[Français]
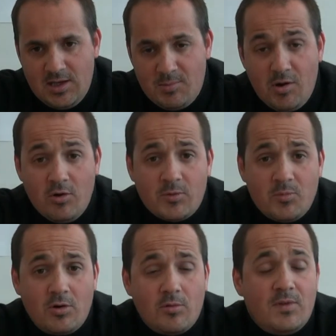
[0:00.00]
Et
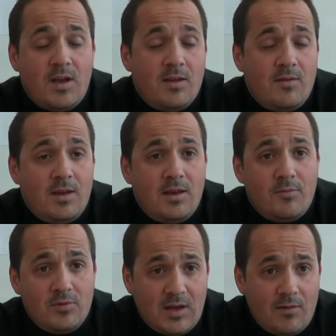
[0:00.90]
malheureusement, quand vous arrivez et
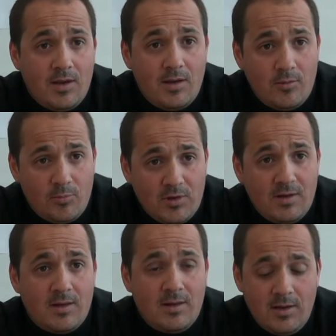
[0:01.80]
que vous travaillez depuis
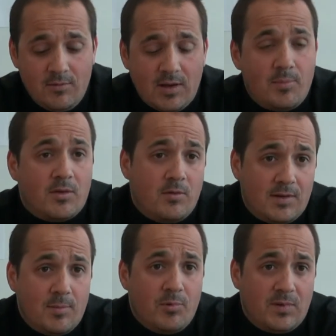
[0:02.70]
des années, vous apercevez
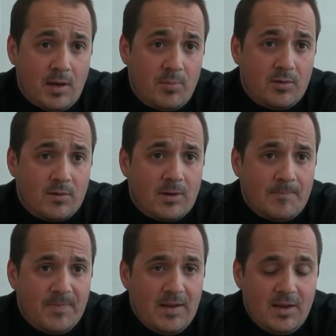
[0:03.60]
que c'est pas aussi rapide que ça.
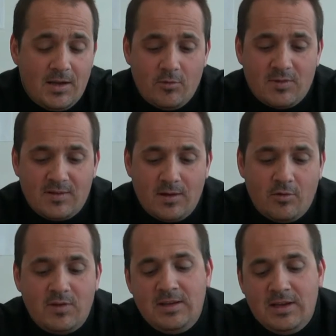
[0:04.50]
Et donc ça, c'est le
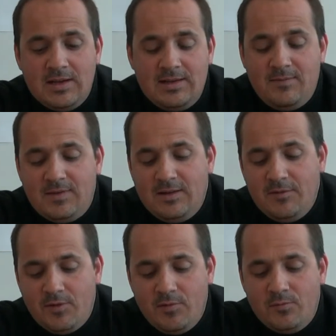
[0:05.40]
côté négatif, c'est
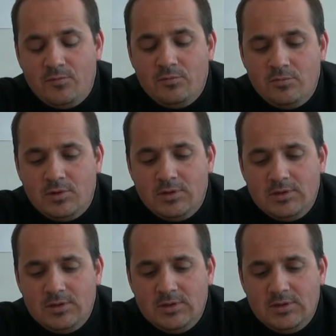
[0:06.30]
des fois vous,
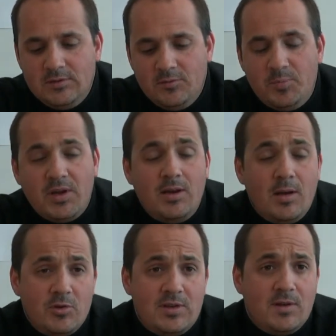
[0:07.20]
vous perdez de
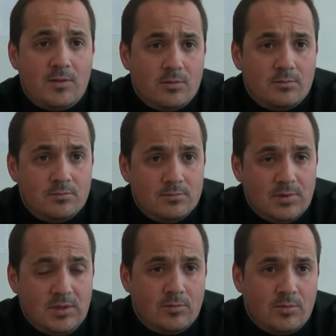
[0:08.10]
la motivation.
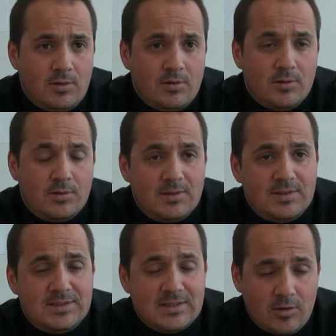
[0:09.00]
Et donc, euh,
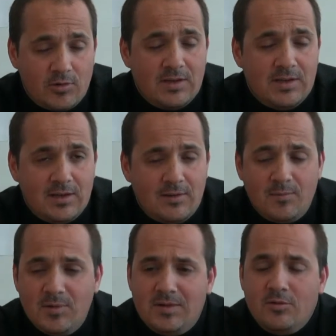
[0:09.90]
c'est ça le côté négatif.
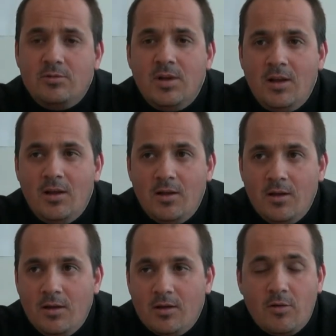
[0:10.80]
Mais sinon,
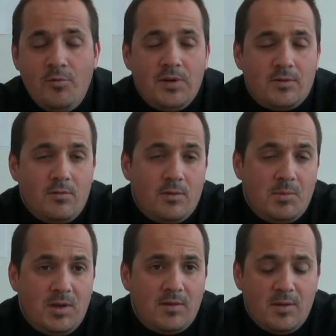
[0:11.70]
quand vous faites ce que vous
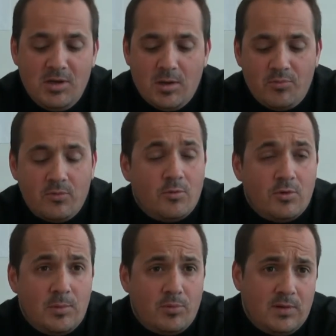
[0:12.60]
aimez, il y a plus de
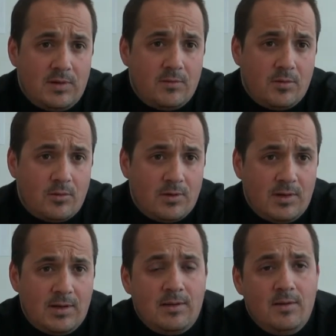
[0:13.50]
côté positif que de côté
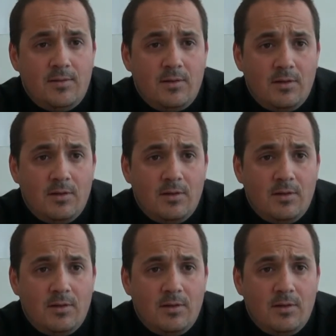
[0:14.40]
négatif.